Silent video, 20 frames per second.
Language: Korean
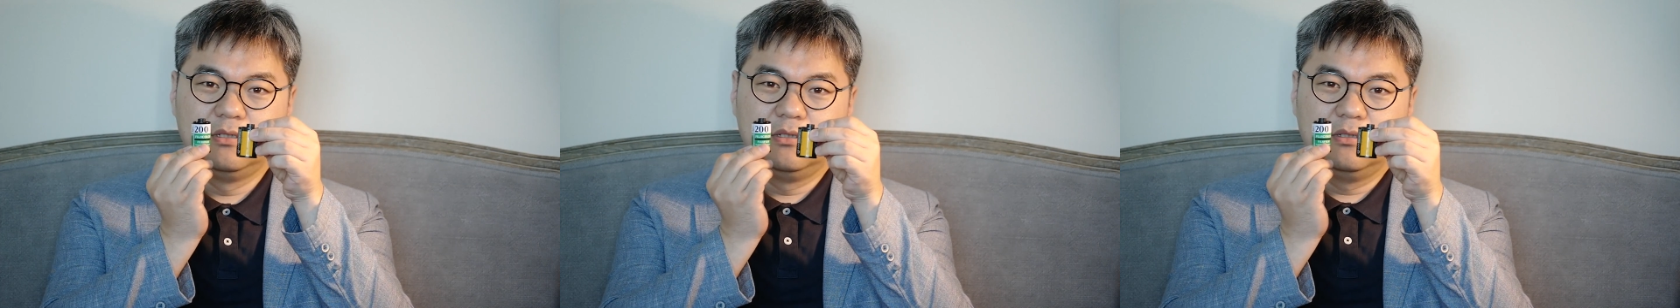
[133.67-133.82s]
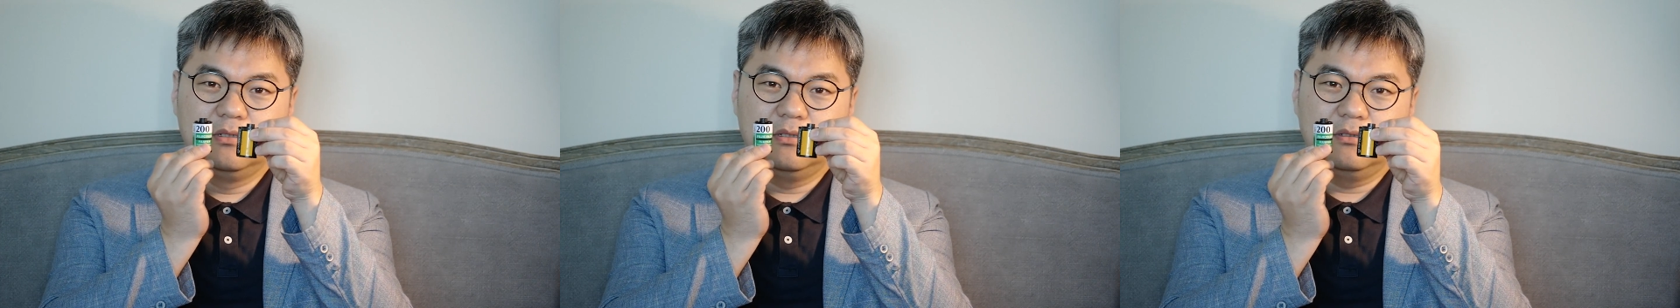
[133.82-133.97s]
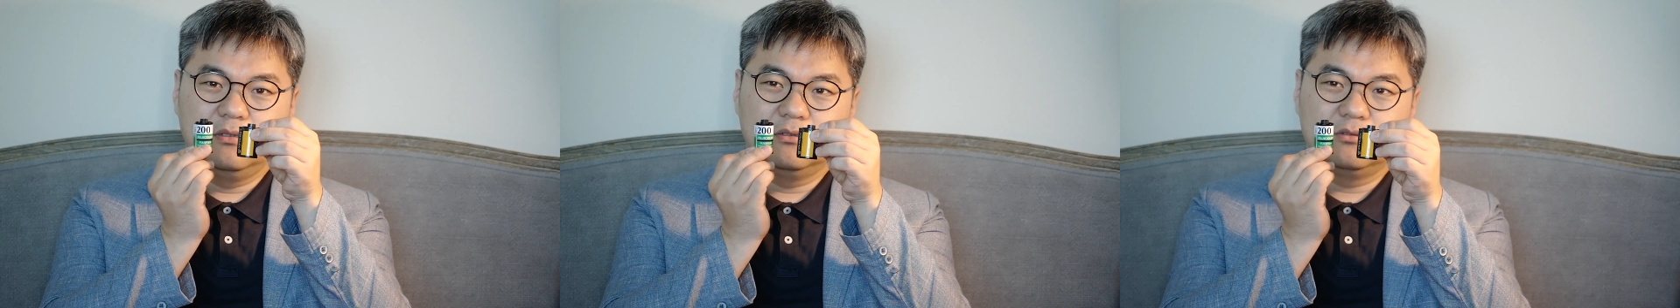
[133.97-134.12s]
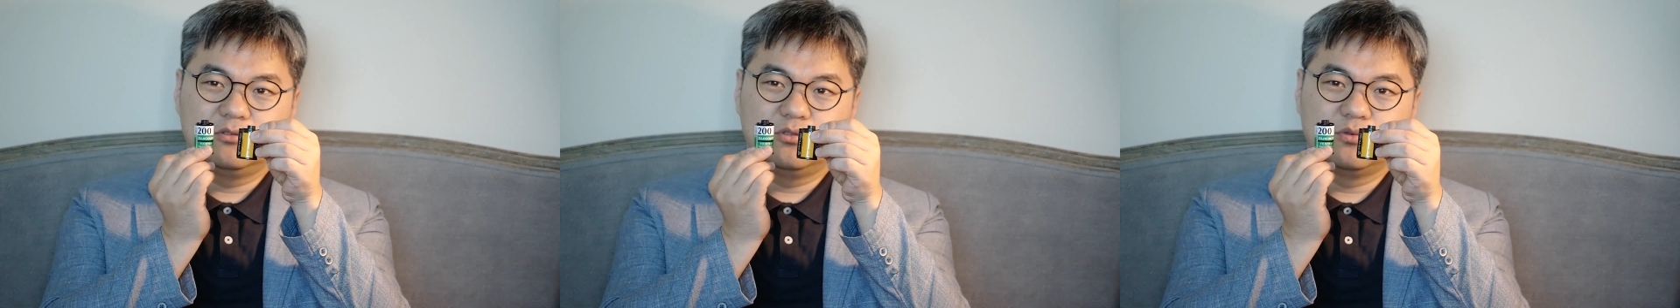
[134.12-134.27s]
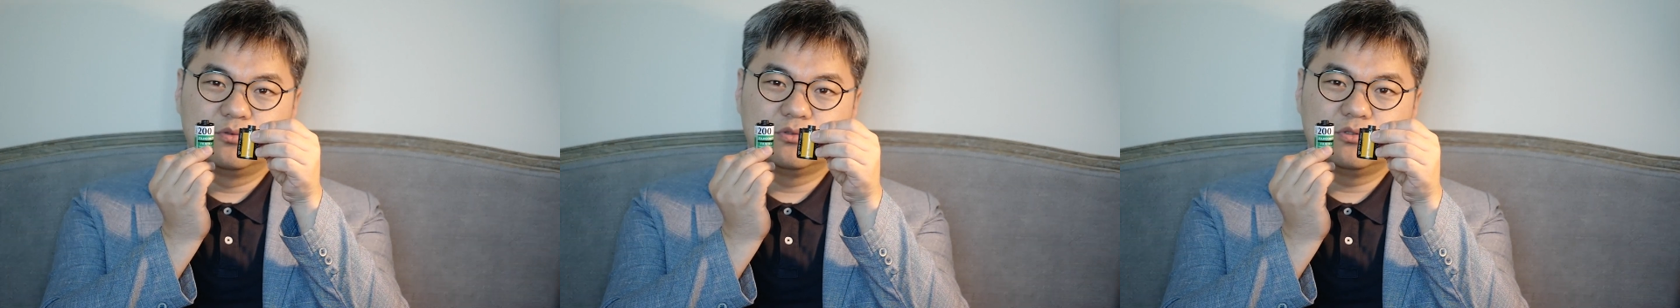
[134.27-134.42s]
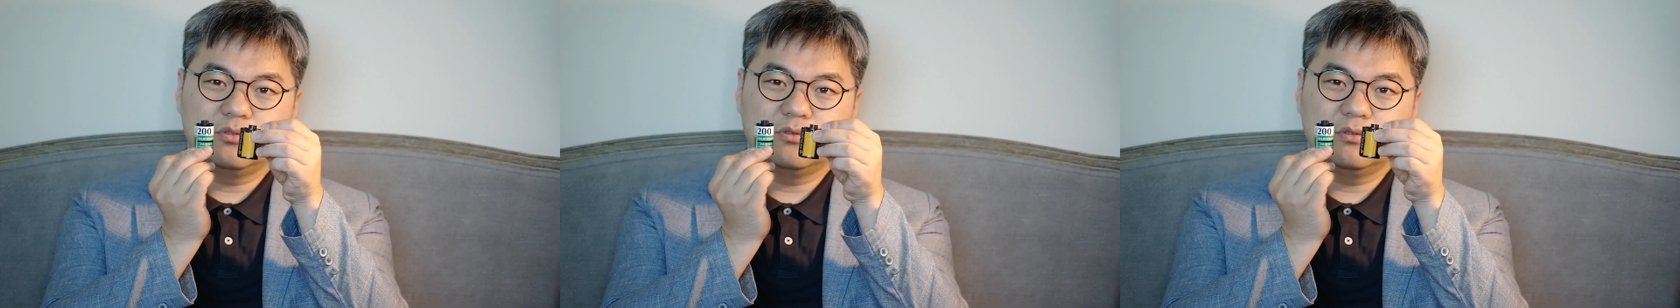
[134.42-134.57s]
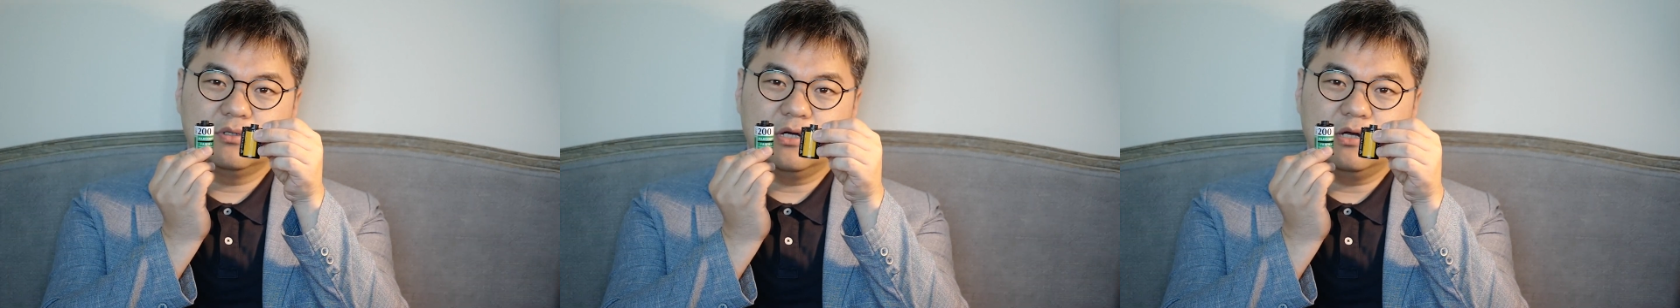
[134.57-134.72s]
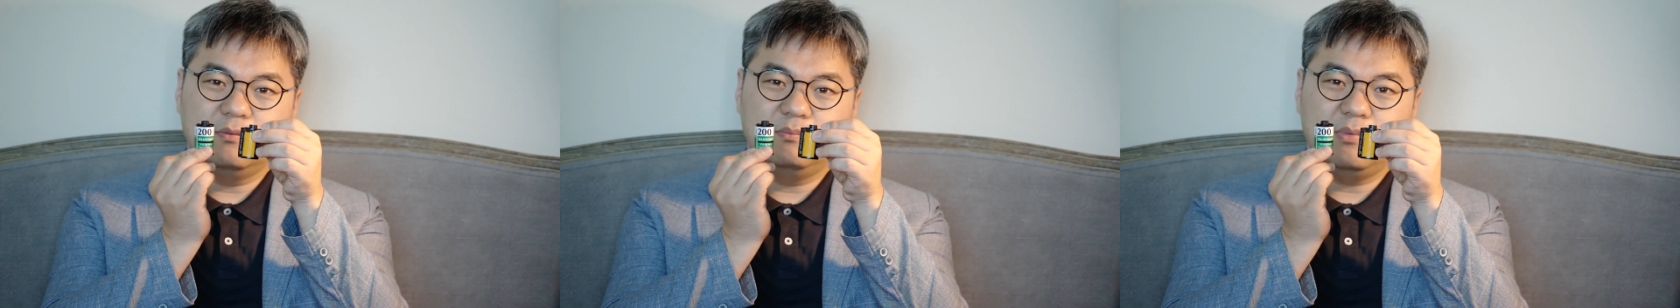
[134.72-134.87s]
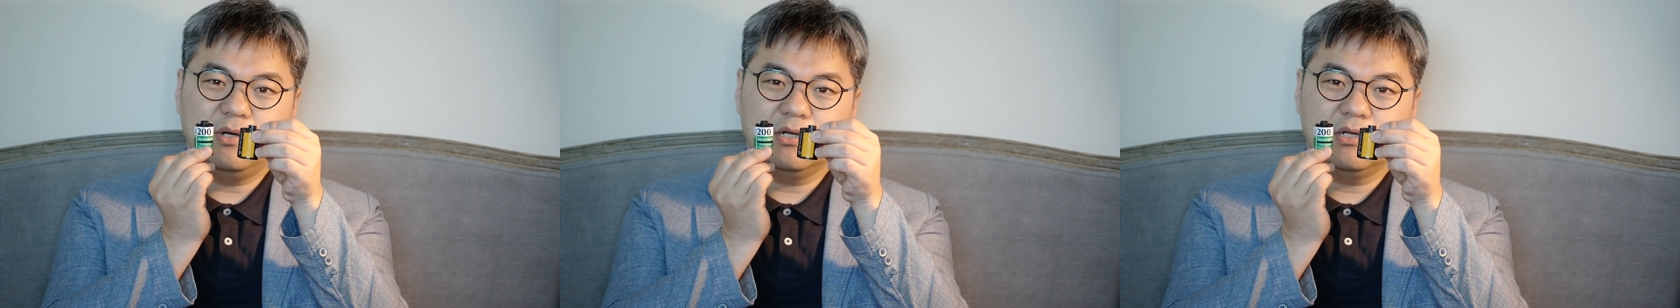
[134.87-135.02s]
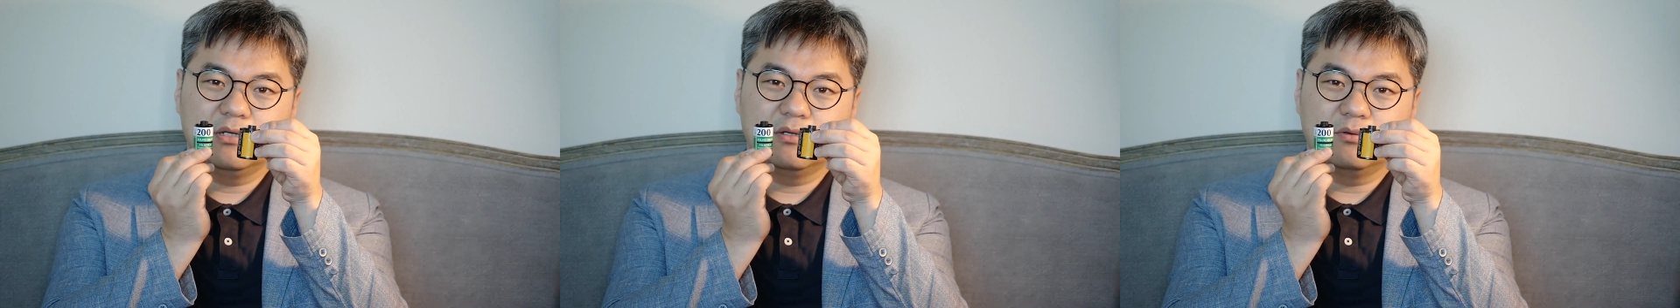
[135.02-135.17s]
어, 종종
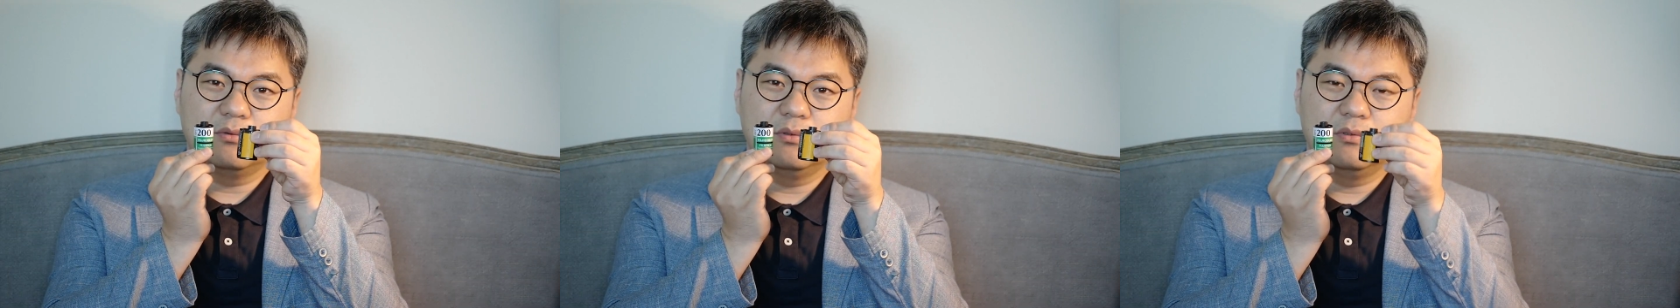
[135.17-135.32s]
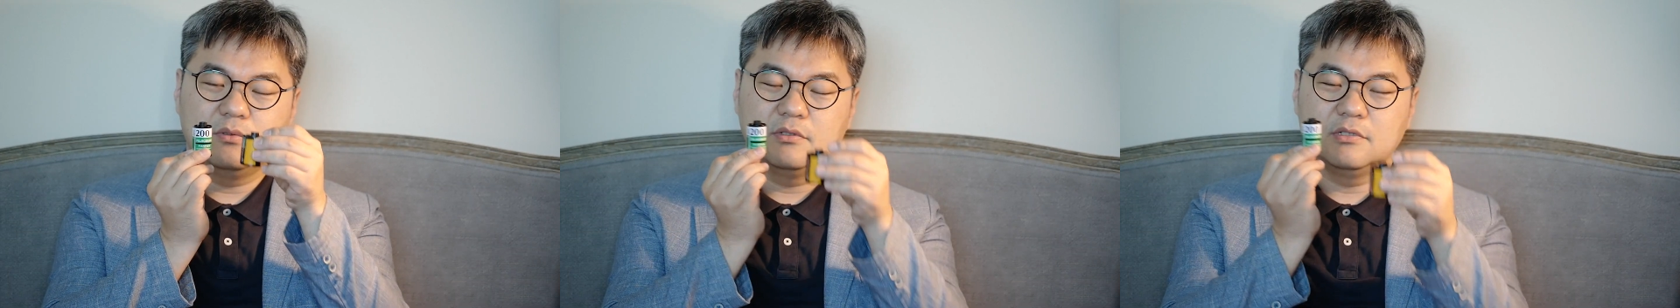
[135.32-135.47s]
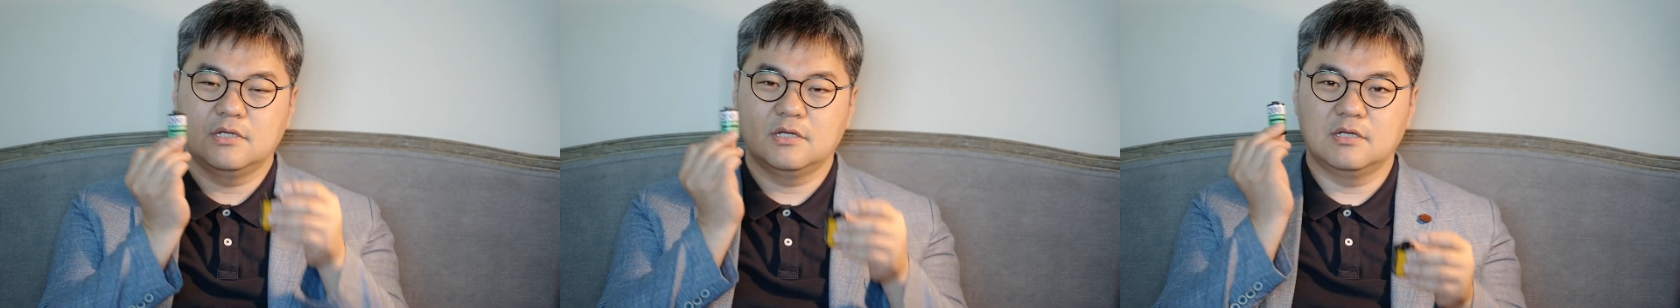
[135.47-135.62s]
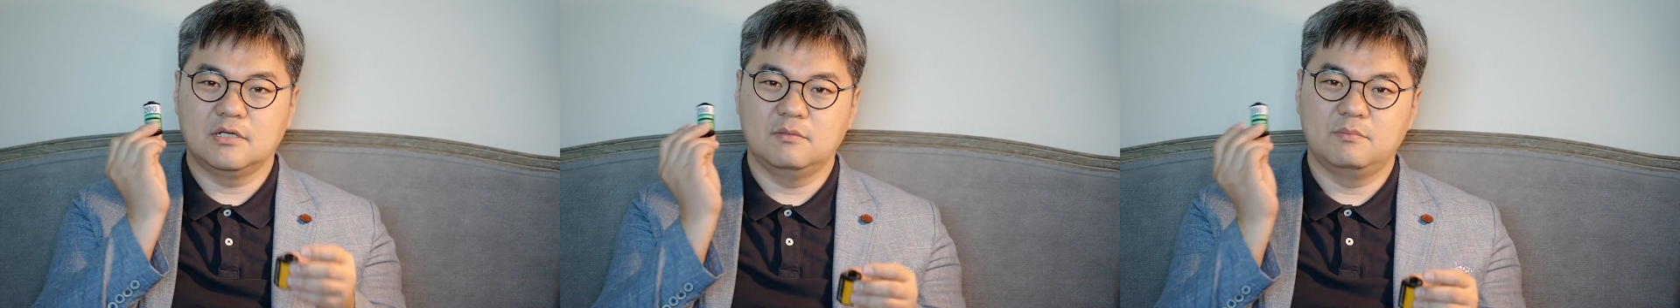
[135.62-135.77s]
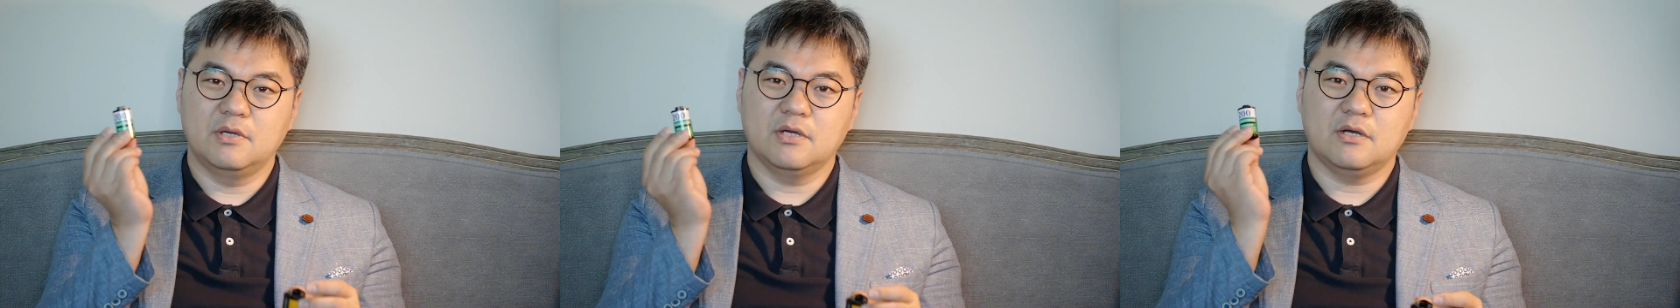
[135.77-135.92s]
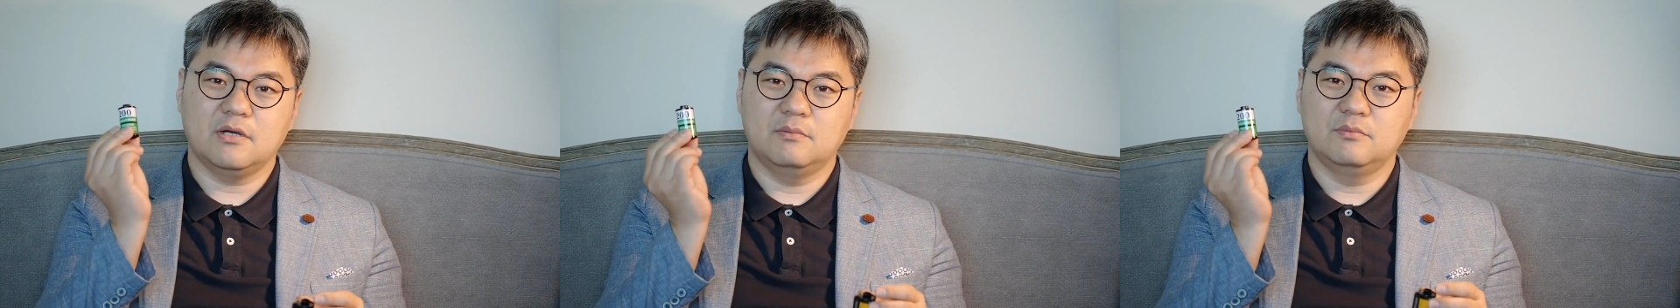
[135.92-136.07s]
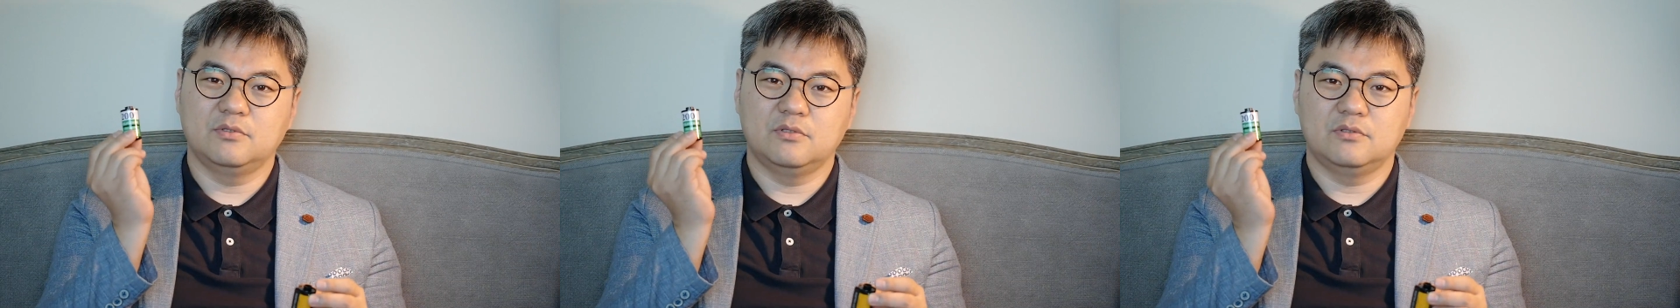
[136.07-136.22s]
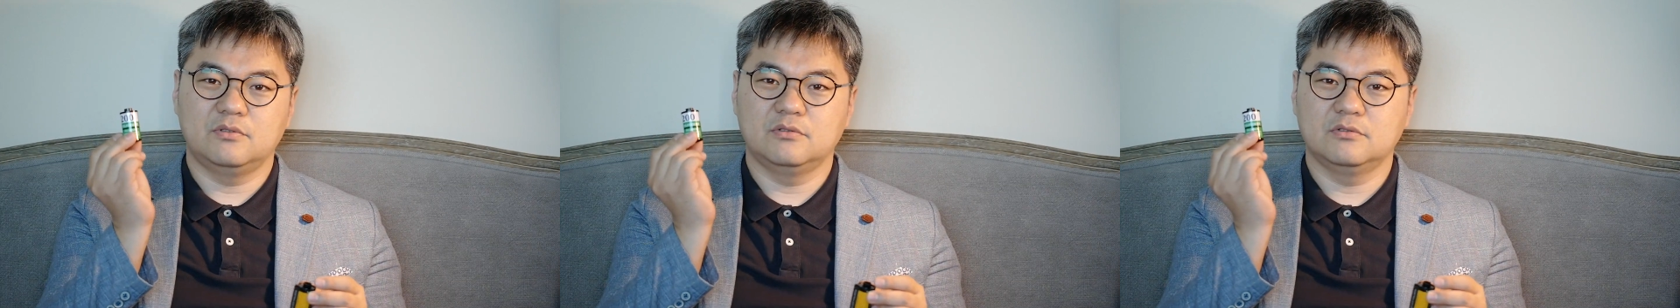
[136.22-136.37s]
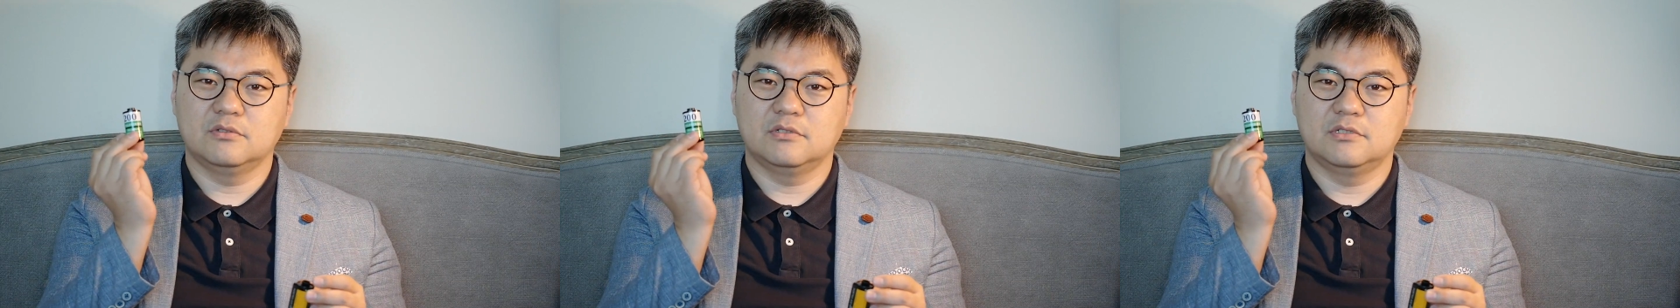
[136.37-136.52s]
깜빡 잊고 그냥 이백 감도를